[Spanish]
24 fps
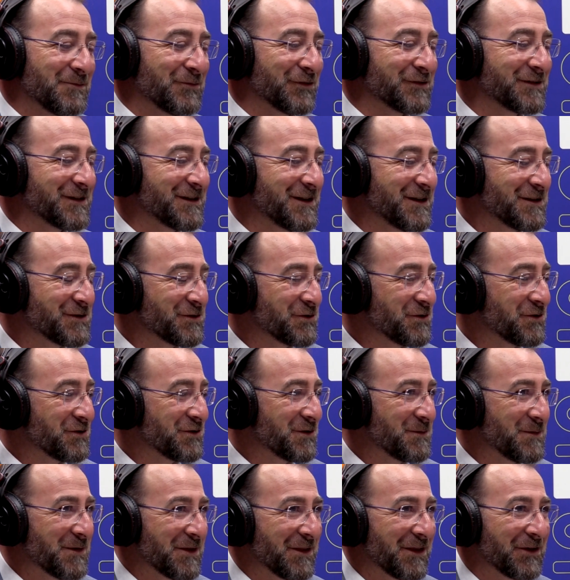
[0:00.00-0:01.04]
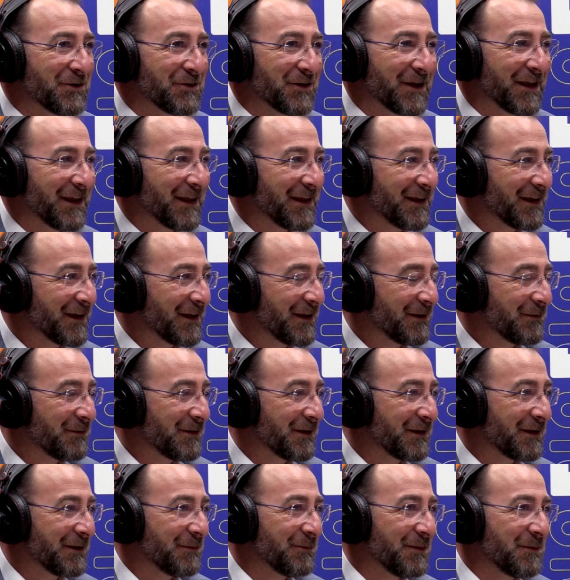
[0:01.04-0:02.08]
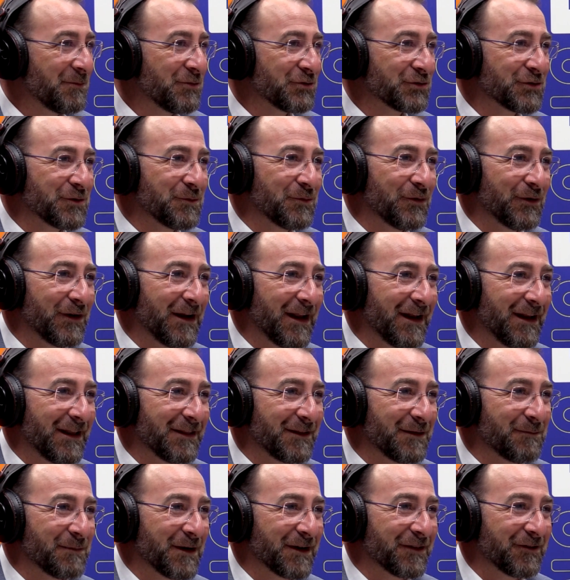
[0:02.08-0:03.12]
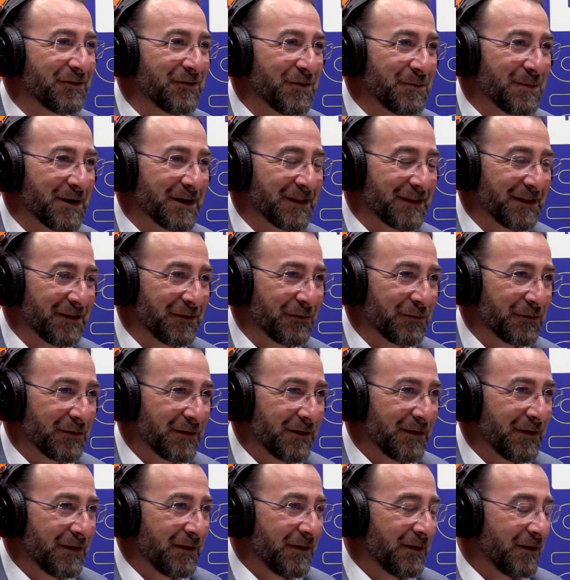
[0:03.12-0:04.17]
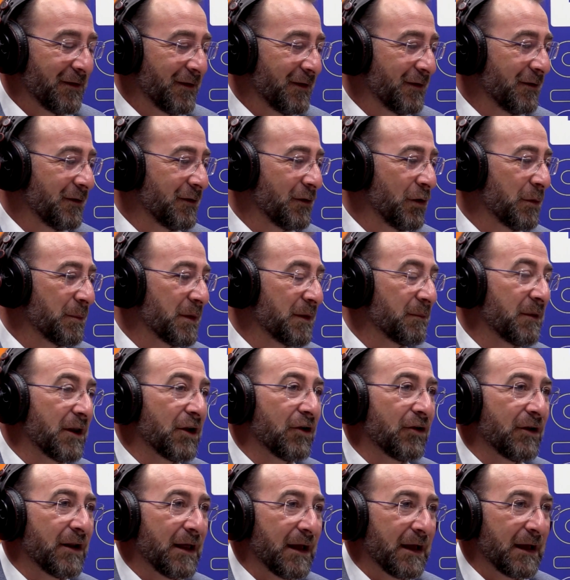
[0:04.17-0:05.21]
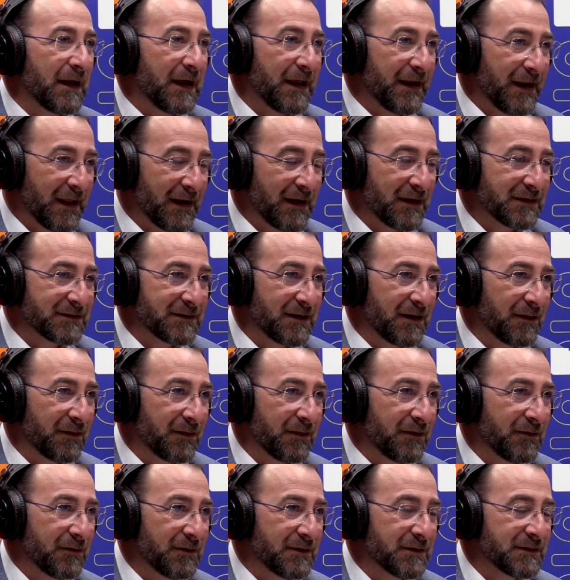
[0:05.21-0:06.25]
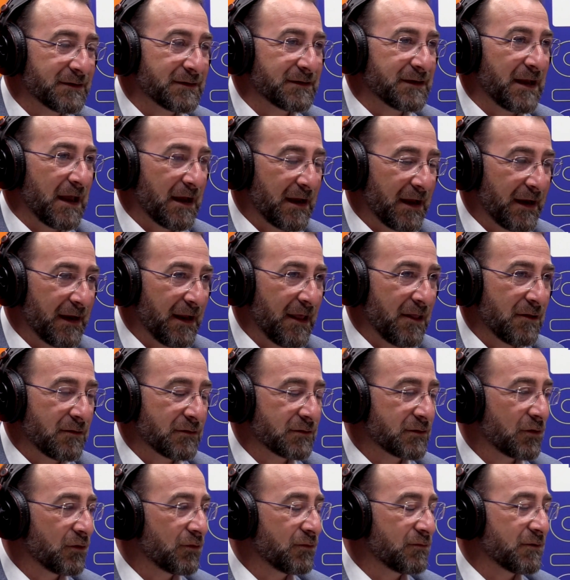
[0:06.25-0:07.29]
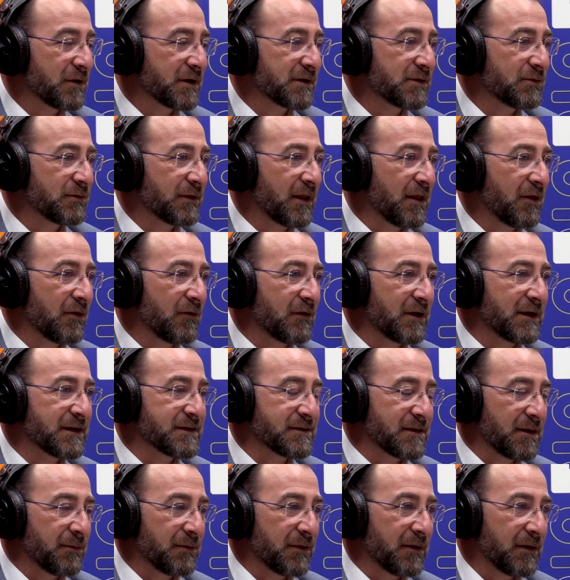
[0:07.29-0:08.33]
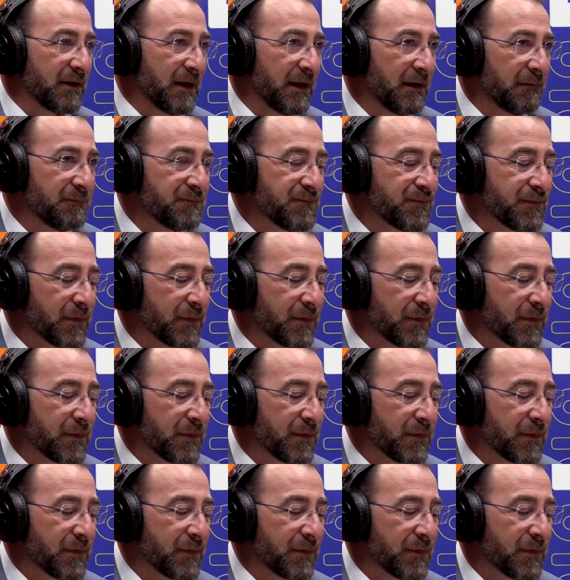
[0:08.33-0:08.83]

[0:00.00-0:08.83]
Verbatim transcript: Pues en esto yo siempre digo que, vamos como la Leti, partido a partido. ¿eh? lo primero era ganar las elecciones, se han ganado con un resultado excepcional.